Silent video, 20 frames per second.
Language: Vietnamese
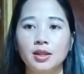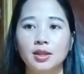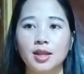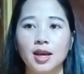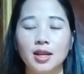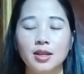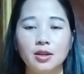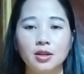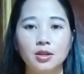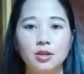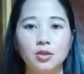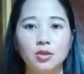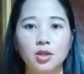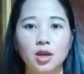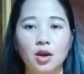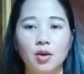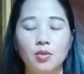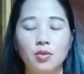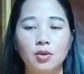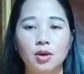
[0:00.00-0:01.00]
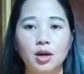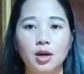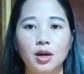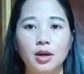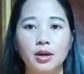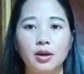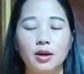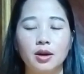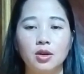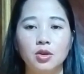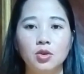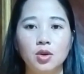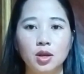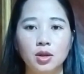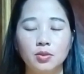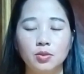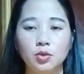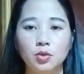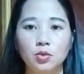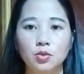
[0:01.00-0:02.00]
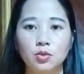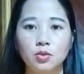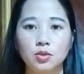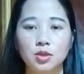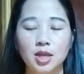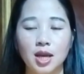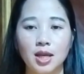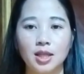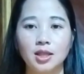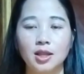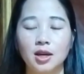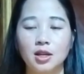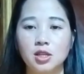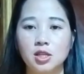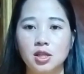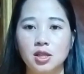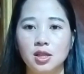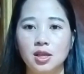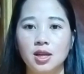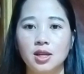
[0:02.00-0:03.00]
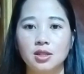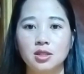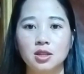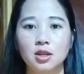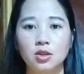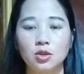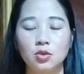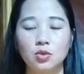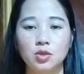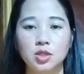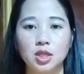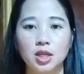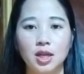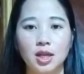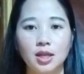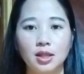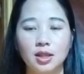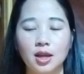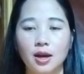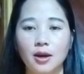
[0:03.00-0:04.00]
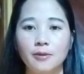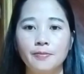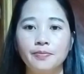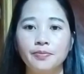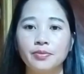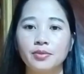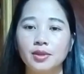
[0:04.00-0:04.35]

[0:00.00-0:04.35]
ta nhắc trò thầu nó luôn tù thành tàu chỉ nhiệt cho tù chính anh tàu